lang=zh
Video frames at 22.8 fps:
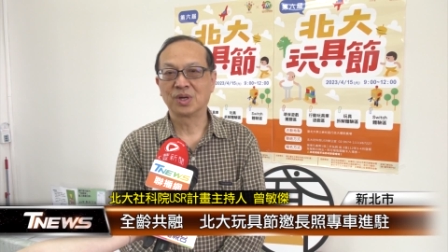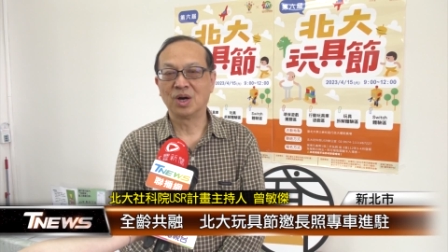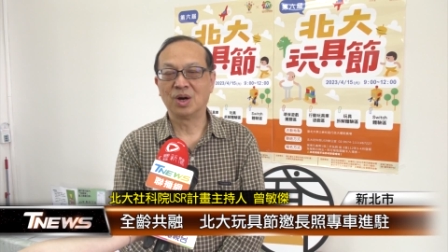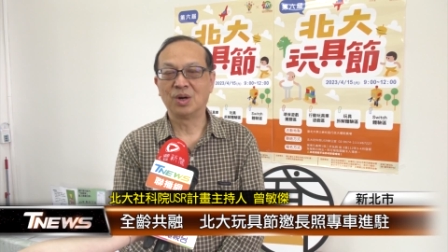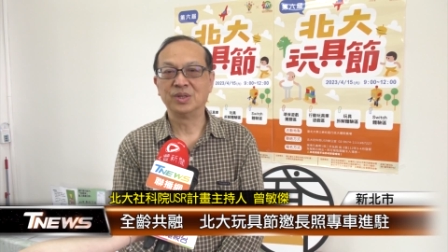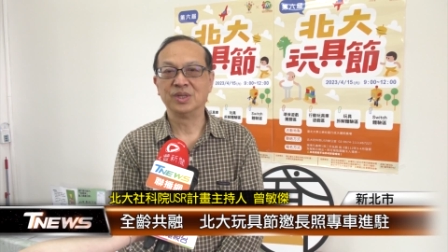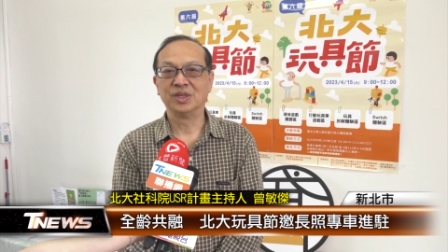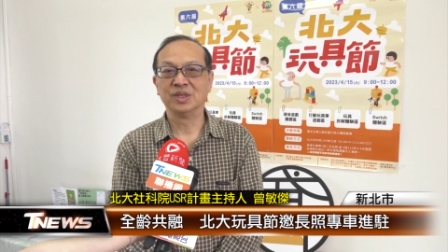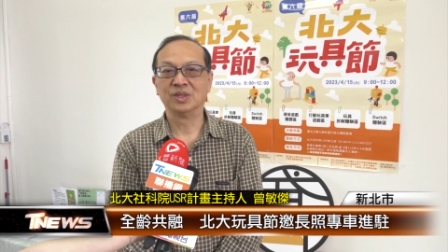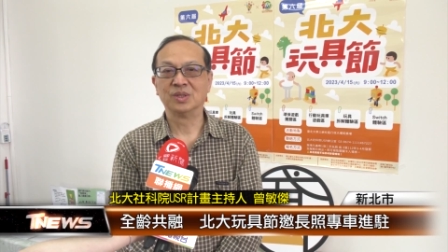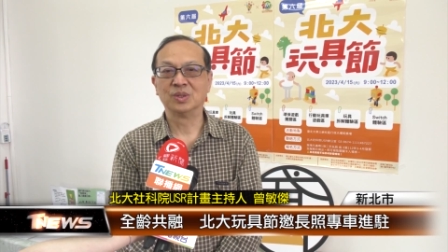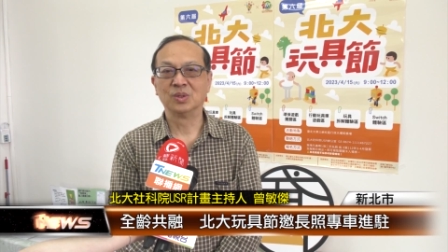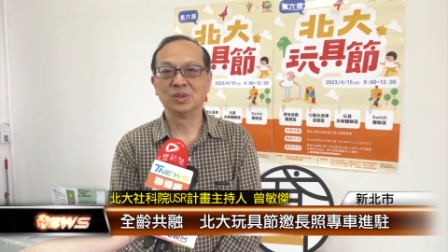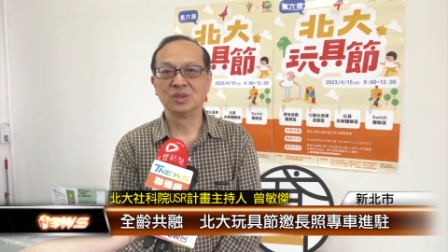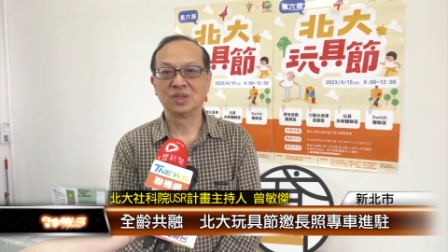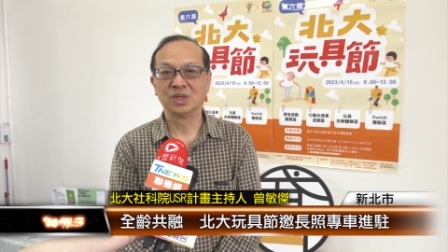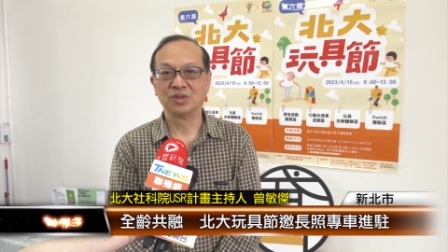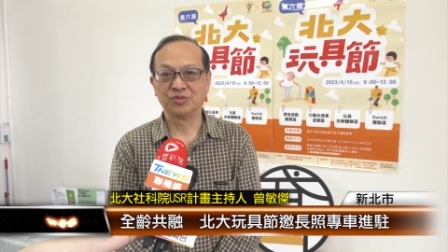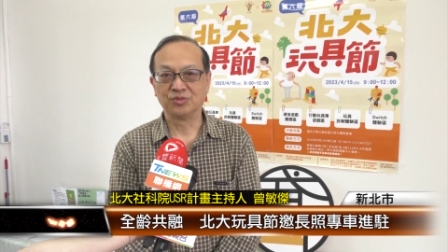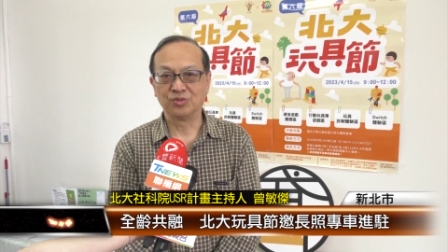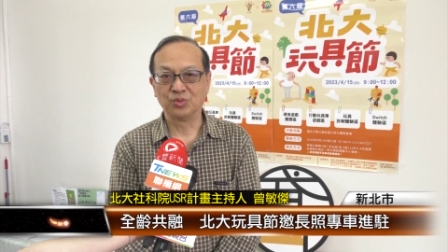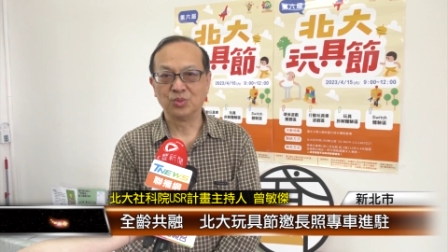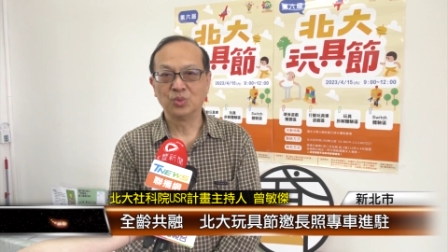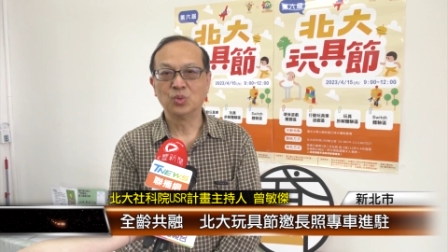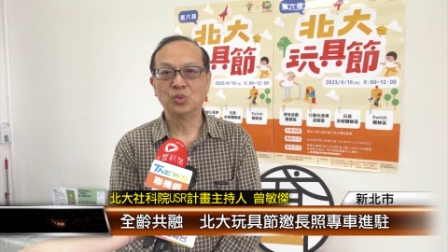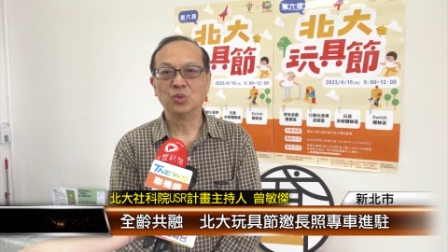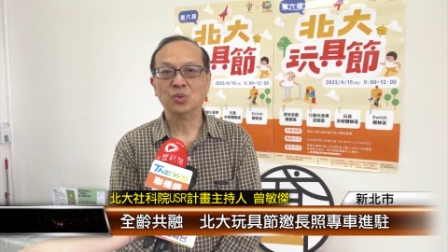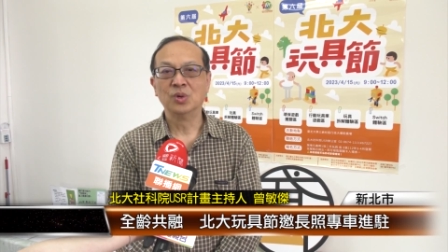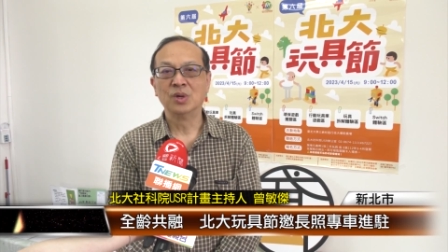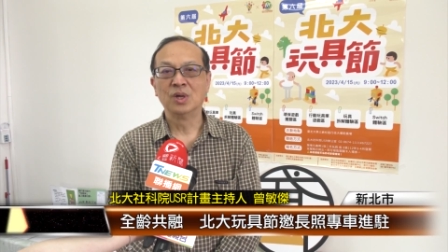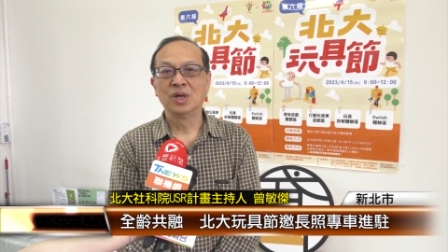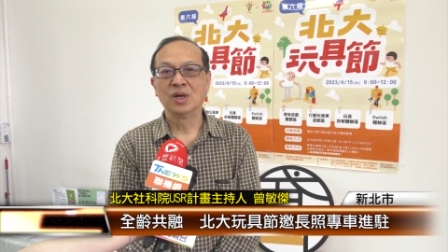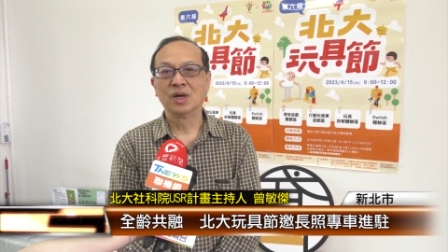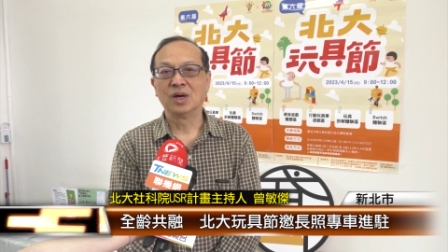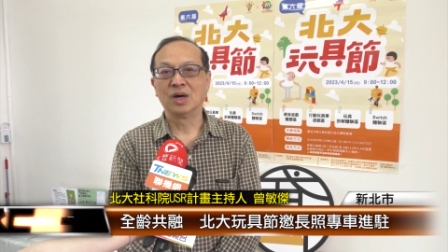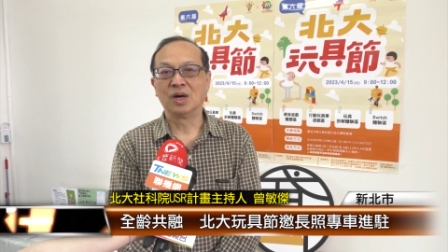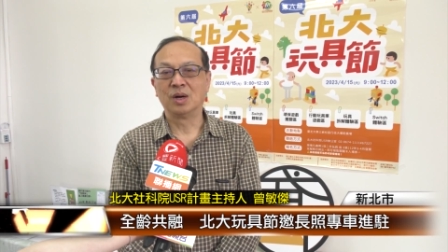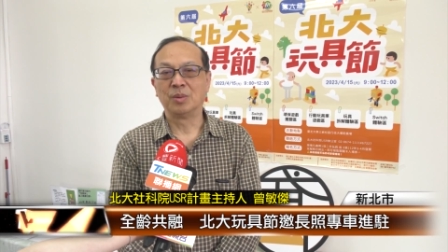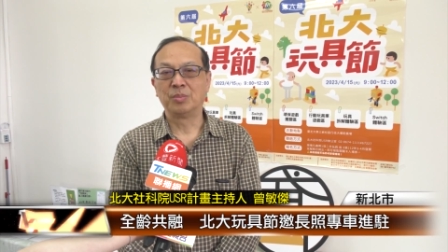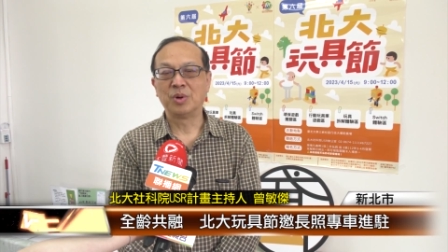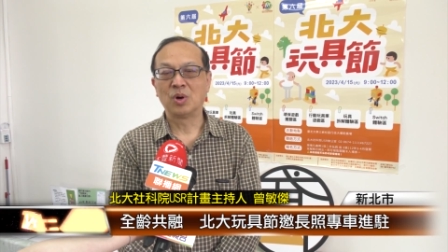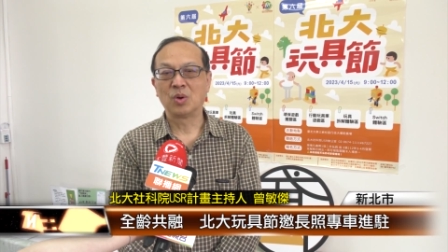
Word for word: 高龄的服务啊，